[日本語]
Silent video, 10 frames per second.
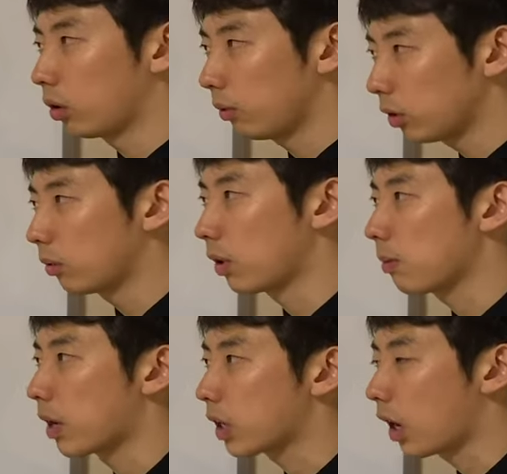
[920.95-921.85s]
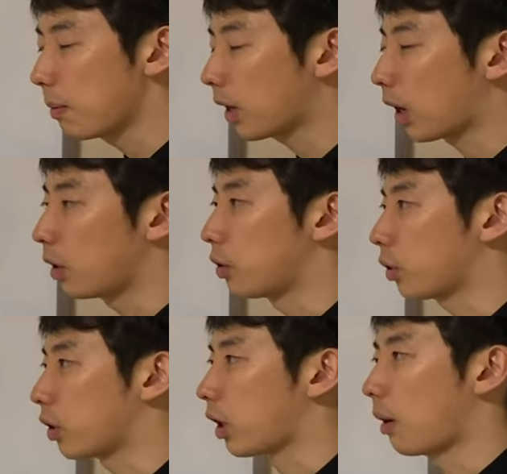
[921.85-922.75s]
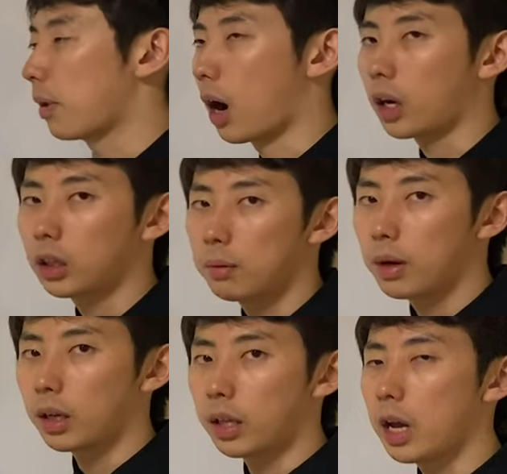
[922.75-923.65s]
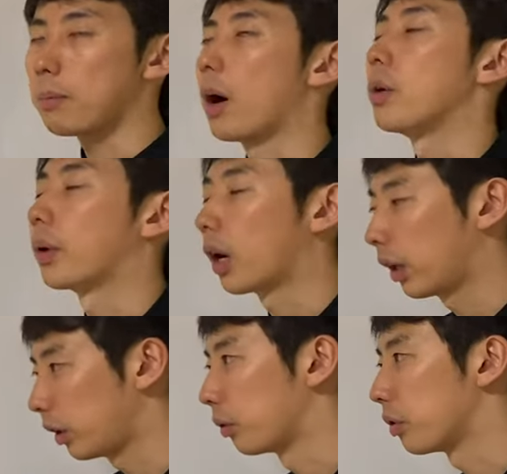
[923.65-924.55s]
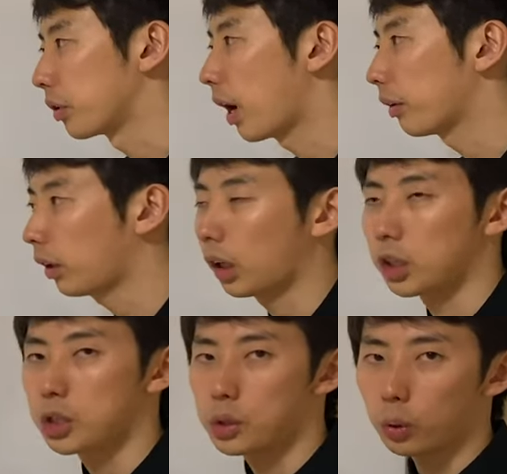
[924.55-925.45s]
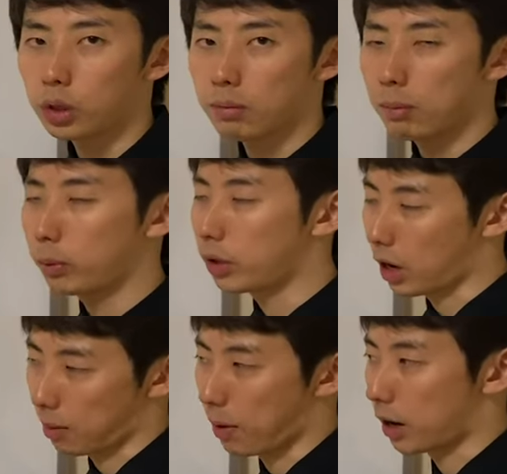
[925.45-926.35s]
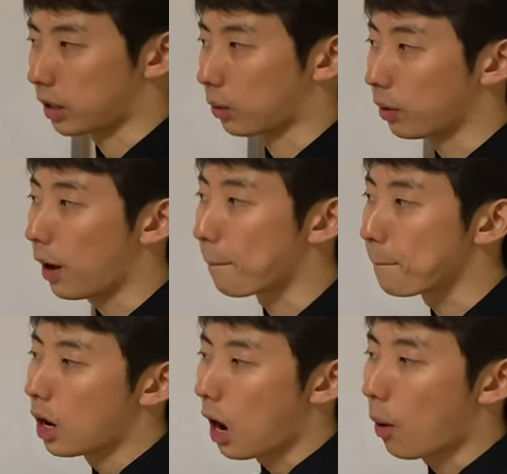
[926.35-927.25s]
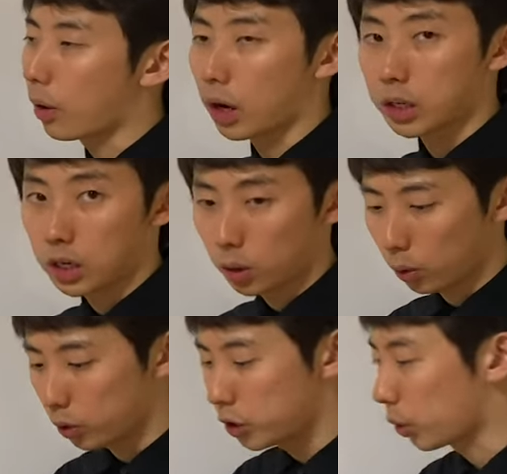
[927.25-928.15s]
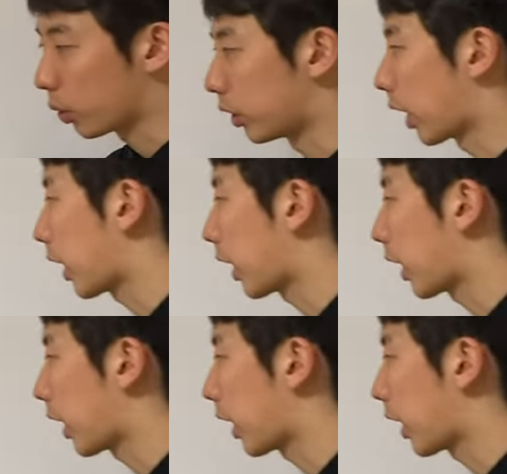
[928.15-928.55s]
そもそも今1回目から N-1 回目は赤玉がない場合を考えてるんですがさらに白玉も出ない場合なので青か黄色の2色だ